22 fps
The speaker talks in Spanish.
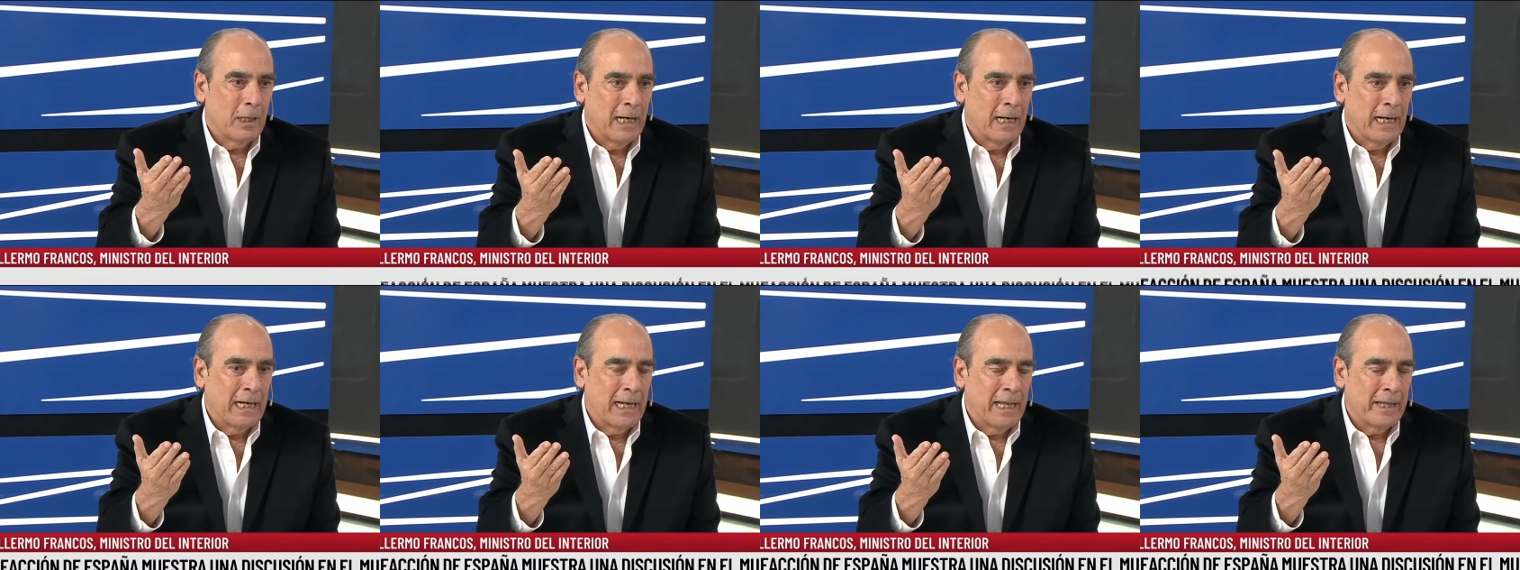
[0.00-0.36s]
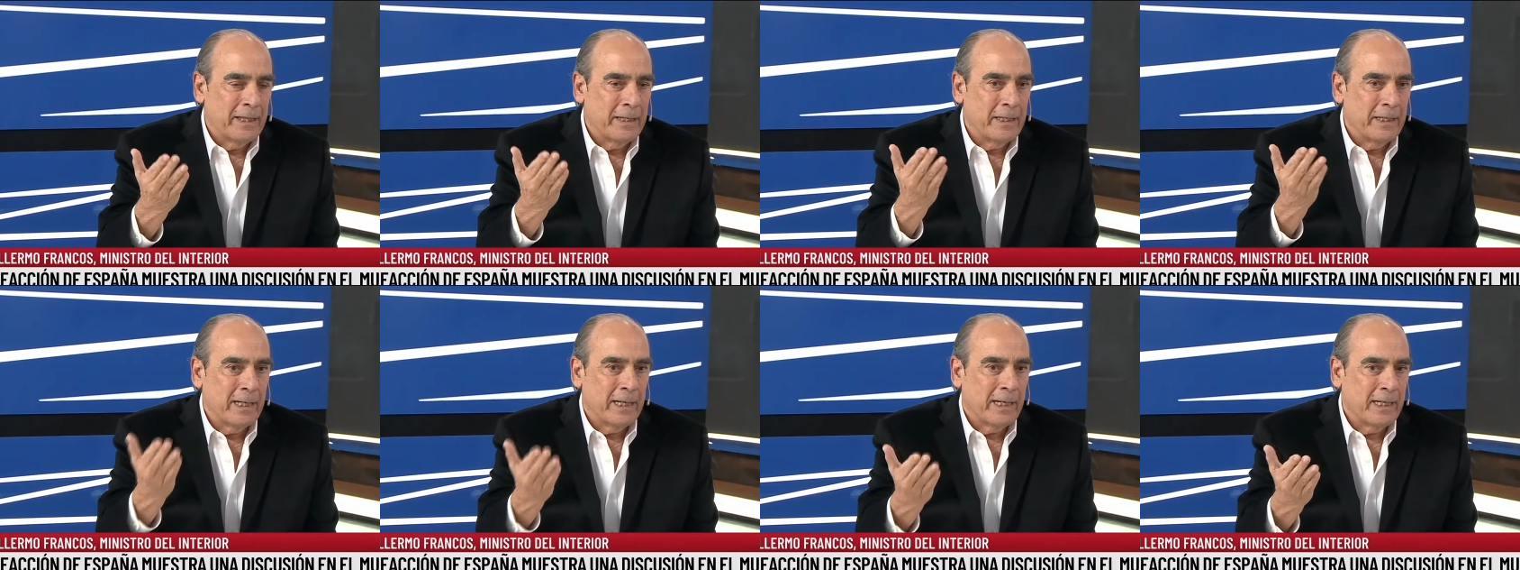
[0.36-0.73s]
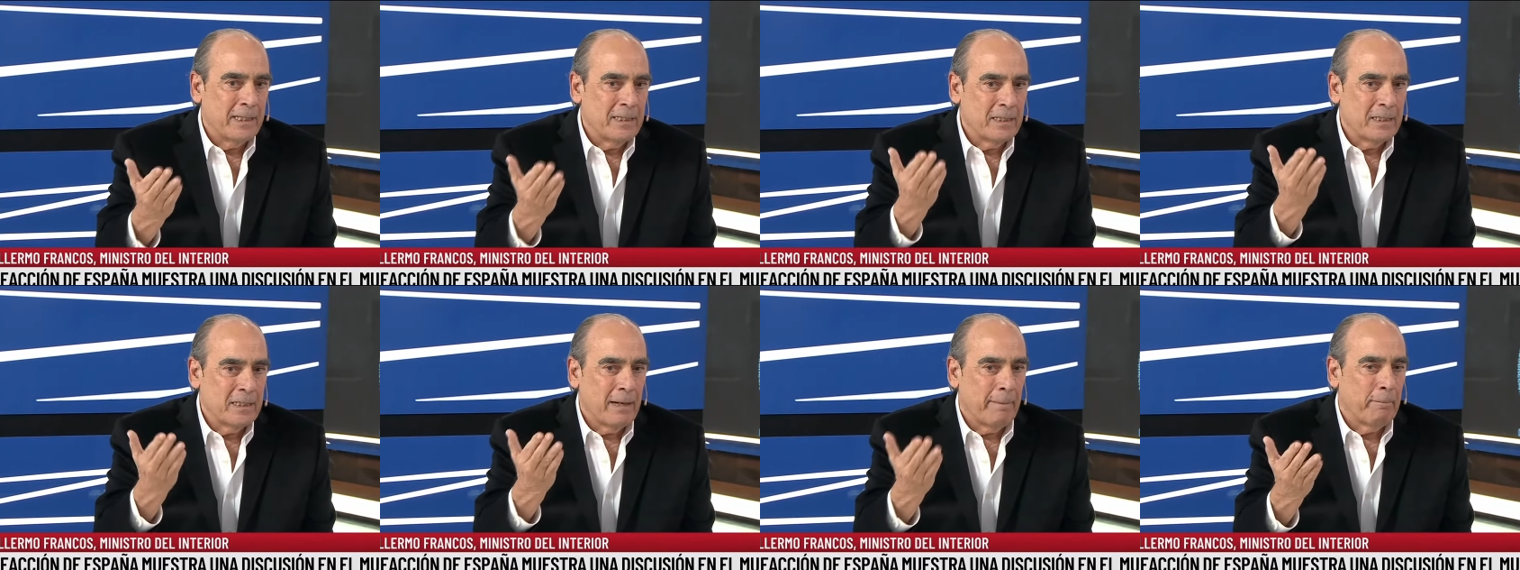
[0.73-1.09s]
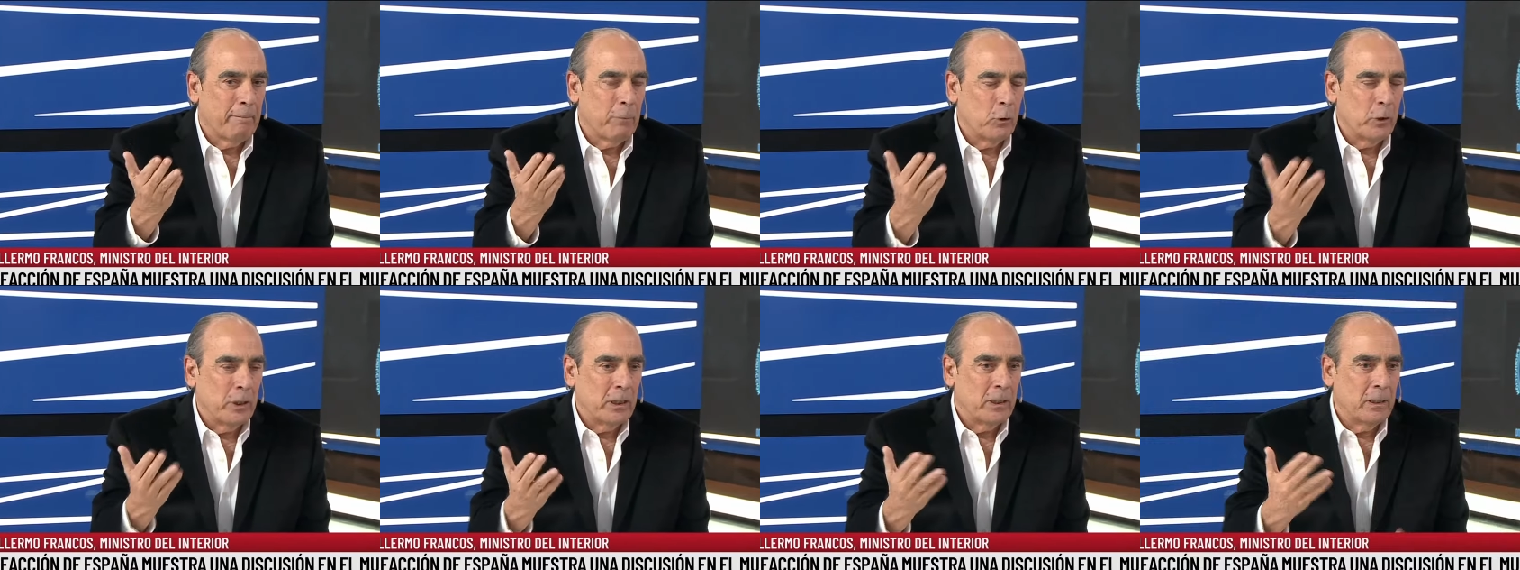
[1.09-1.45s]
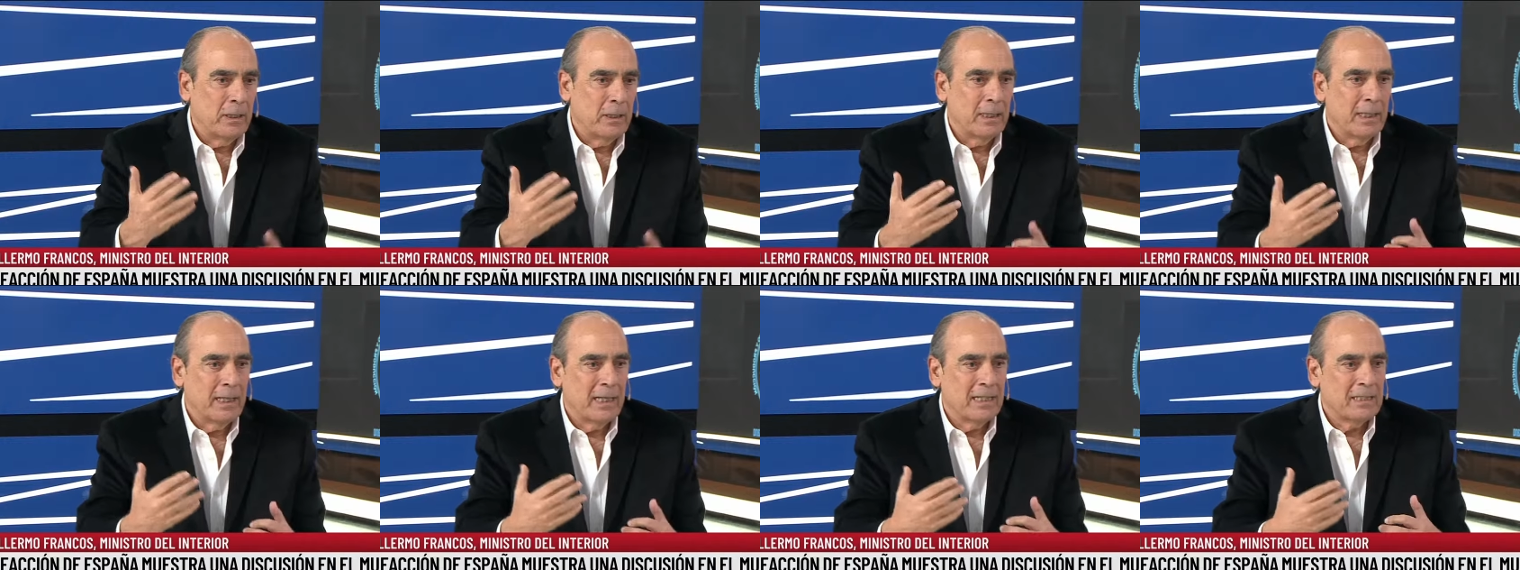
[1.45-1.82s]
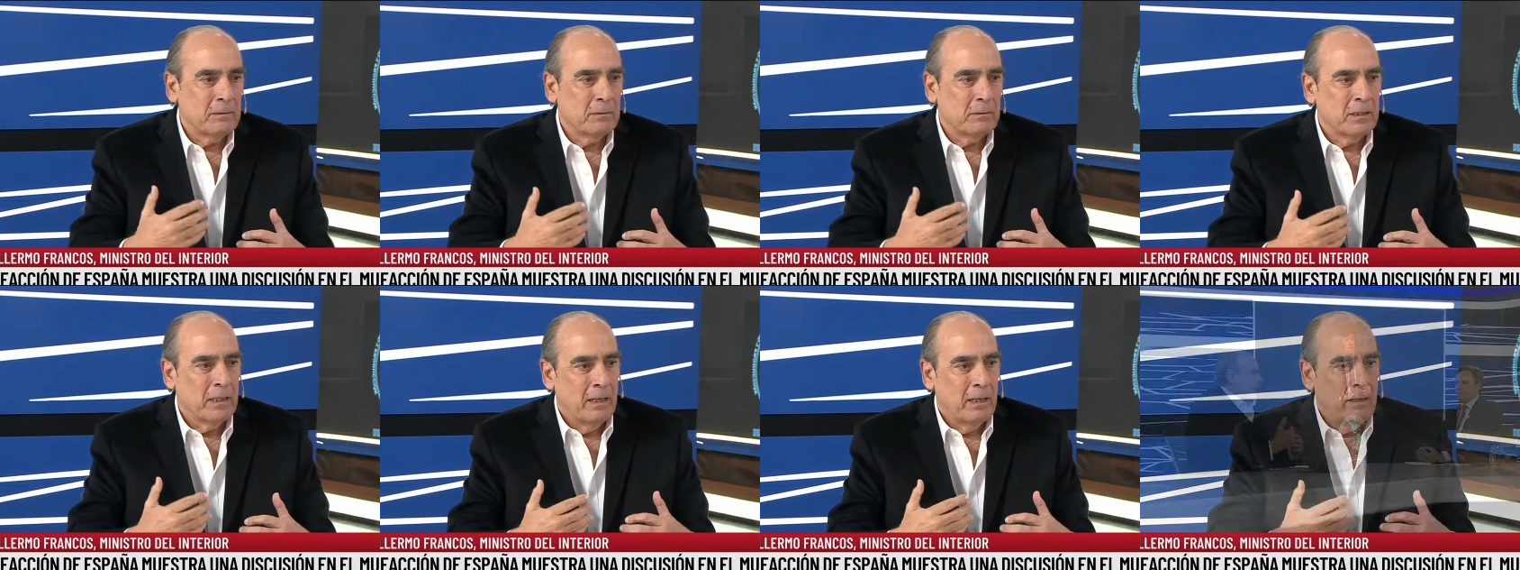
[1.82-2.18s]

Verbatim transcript: a las dirigencias políticas